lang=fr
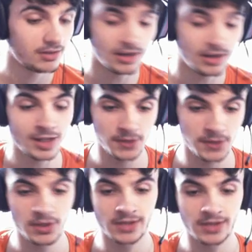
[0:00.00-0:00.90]
aspirine
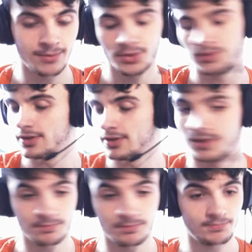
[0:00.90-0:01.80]
de gagner en plus,
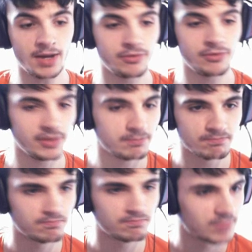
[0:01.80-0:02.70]
c'est parfait
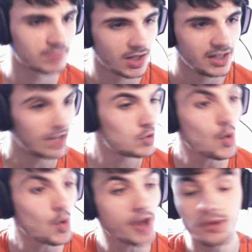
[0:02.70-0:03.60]
Y'a
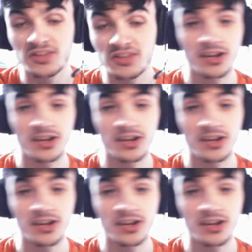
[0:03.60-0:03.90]
toujours un ovni en